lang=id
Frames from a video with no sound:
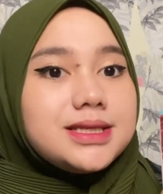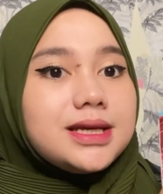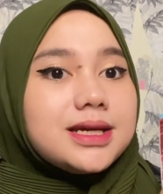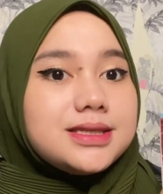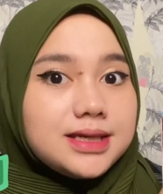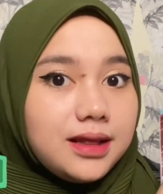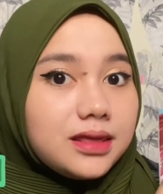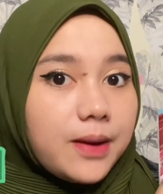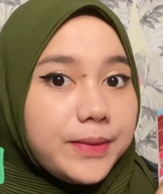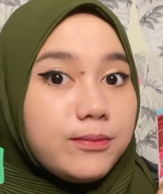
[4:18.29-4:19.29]
si kecil
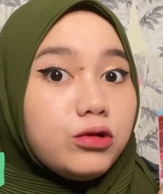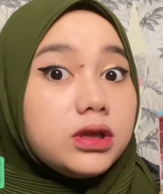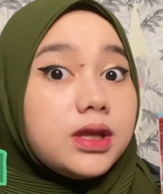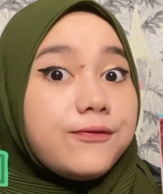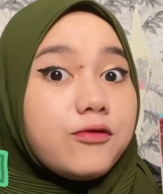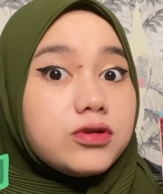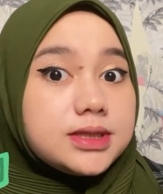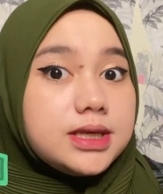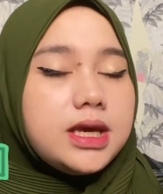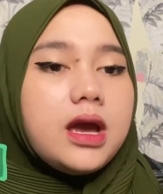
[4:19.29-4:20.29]
tapi
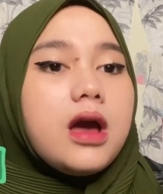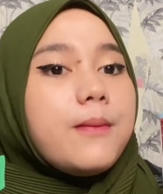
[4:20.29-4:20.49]
multifungsi.